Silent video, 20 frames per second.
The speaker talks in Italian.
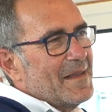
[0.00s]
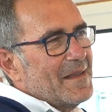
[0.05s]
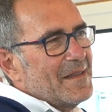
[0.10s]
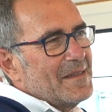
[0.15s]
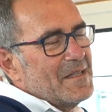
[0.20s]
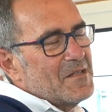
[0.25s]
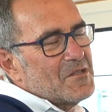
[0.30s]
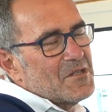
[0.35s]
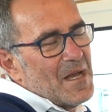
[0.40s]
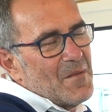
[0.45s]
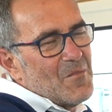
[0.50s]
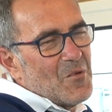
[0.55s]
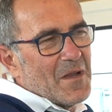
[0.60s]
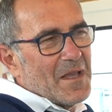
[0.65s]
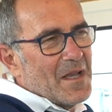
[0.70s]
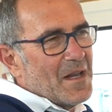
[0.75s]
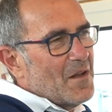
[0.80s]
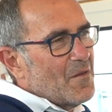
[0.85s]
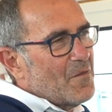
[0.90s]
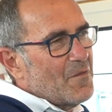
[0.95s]
Diciamo
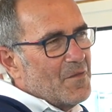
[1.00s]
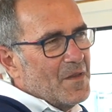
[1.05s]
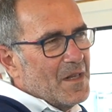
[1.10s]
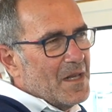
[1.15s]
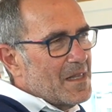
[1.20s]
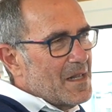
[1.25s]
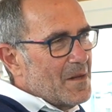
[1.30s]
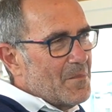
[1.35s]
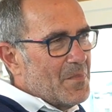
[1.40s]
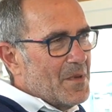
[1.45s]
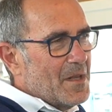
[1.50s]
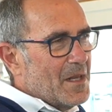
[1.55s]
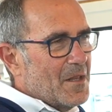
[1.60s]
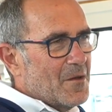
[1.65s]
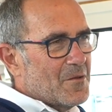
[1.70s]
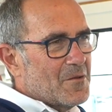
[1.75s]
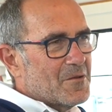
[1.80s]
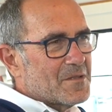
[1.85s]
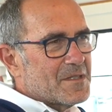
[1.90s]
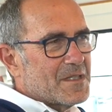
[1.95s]
che alla fine del
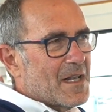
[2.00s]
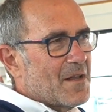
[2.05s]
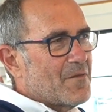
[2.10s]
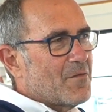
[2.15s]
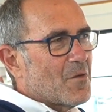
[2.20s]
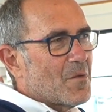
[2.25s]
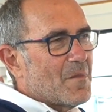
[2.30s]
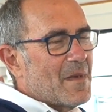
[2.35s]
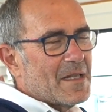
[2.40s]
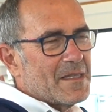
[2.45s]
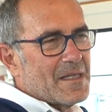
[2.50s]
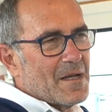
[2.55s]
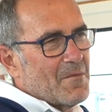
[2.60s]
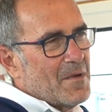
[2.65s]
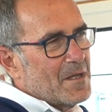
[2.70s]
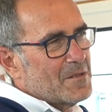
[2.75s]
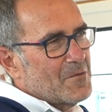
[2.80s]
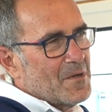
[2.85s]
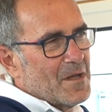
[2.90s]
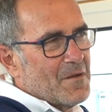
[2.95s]
periodo si era formata
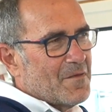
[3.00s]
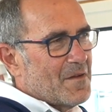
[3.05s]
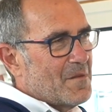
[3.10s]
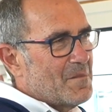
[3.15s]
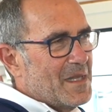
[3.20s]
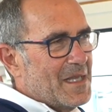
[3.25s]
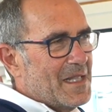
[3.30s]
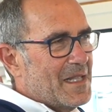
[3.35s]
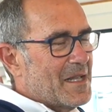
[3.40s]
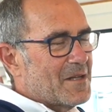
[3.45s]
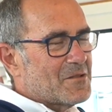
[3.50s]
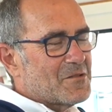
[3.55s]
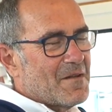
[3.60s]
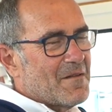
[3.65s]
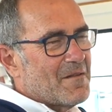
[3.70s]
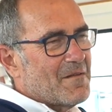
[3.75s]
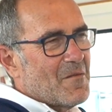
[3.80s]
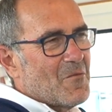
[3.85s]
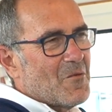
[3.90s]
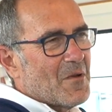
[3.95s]
quasi una famiglia, cioè
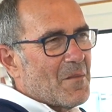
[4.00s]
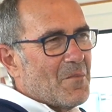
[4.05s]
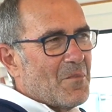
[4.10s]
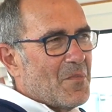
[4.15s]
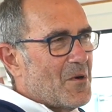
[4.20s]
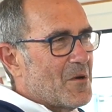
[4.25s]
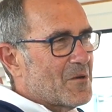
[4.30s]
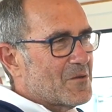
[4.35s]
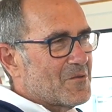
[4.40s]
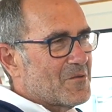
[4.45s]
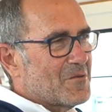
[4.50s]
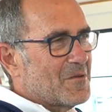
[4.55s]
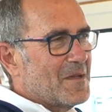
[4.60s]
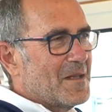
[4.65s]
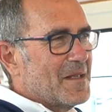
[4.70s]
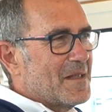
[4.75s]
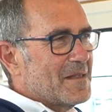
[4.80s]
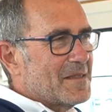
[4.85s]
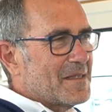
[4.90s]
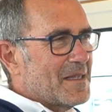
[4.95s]
avevamo un rapporto
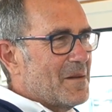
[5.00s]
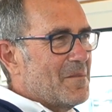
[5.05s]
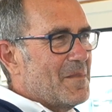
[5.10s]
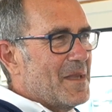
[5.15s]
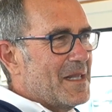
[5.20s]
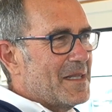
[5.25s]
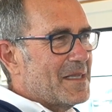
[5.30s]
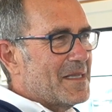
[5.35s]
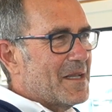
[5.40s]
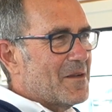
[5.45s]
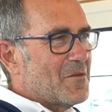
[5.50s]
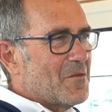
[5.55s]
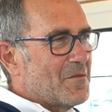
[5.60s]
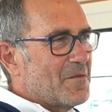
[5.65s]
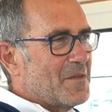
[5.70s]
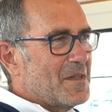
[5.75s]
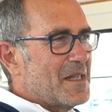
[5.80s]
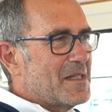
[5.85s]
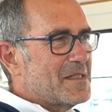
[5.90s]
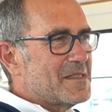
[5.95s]
talmente
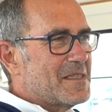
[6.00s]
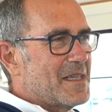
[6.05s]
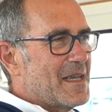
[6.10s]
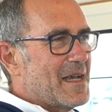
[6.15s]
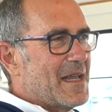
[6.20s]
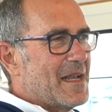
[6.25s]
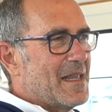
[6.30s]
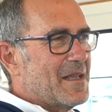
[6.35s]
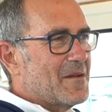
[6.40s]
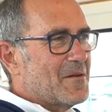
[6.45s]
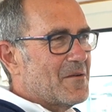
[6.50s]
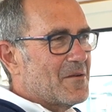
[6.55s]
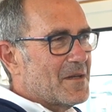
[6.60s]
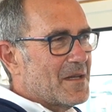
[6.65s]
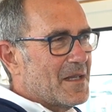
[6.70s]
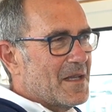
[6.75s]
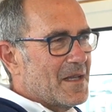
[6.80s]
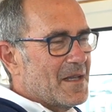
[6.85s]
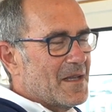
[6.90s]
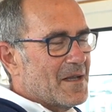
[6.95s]
confidenziale con,
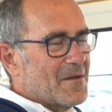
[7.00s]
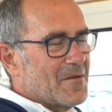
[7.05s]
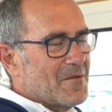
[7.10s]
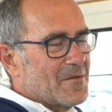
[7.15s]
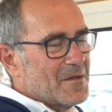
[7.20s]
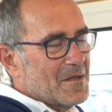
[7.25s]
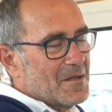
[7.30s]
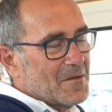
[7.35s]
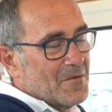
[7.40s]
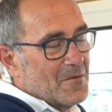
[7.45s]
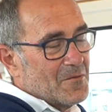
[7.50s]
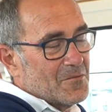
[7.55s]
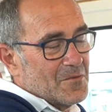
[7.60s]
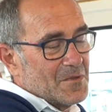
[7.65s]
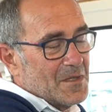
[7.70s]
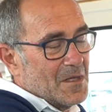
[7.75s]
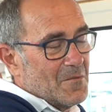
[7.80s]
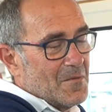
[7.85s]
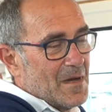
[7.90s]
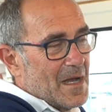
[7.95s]
eh, con, con
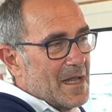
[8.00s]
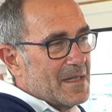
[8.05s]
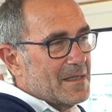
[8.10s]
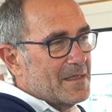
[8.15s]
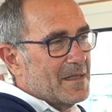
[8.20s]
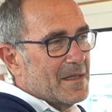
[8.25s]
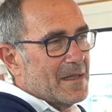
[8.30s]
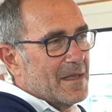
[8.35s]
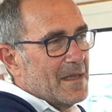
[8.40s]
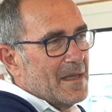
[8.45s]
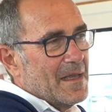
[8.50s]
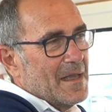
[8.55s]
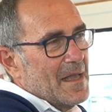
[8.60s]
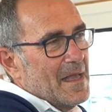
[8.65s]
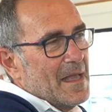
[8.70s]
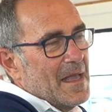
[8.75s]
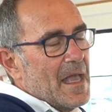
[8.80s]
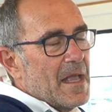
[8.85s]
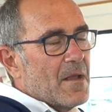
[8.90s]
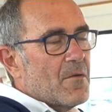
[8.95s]
tutti quanti che
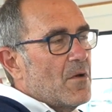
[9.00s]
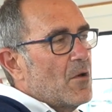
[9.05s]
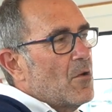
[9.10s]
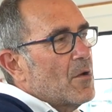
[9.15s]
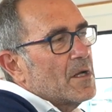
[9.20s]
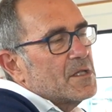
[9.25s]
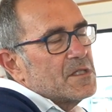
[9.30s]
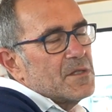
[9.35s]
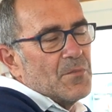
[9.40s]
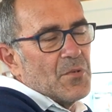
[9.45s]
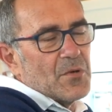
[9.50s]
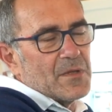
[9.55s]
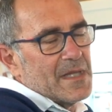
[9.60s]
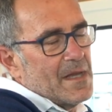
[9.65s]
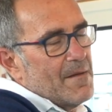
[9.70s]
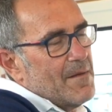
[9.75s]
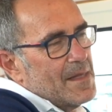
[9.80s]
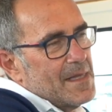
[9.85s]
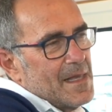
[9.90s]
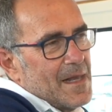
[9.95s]
è quello che ci
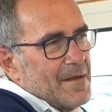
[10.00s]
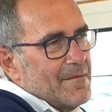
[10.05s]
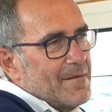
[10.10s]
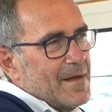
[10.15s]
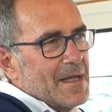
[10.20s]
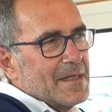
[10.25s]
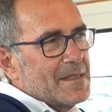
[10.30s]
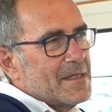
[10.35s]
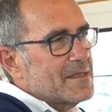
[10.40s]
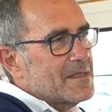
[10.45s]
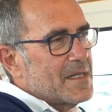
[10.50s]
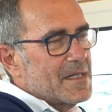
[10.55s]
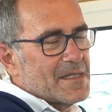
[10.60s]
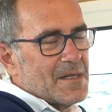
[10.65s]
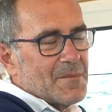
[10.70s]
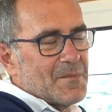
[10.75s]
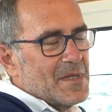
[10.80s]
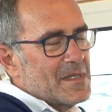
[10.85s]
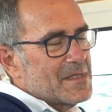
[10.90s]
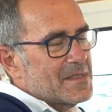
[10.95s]
portava ad andare avanti
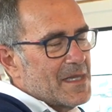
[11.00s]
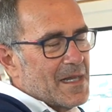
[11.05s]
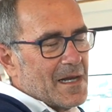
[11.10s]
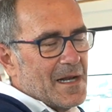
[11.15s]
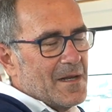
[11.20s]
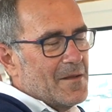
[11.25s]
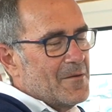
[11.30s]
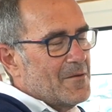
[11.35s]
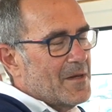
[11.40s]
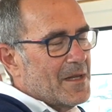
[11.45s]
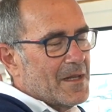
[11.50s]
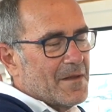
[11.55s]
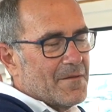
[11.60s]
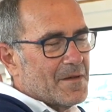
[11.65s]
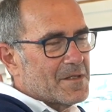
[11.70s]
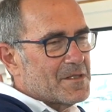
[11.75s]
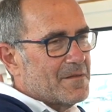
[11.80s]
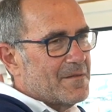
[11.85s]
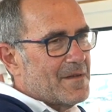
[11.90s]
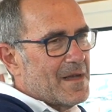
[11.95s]
senza pensare alle ore che
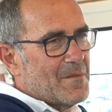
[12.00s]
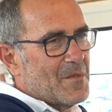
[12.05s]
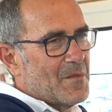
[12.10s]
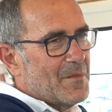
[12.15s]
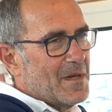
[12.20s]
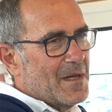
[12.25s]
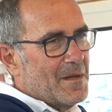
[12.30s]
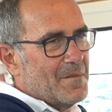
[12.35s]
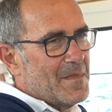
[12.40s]
facevamo per il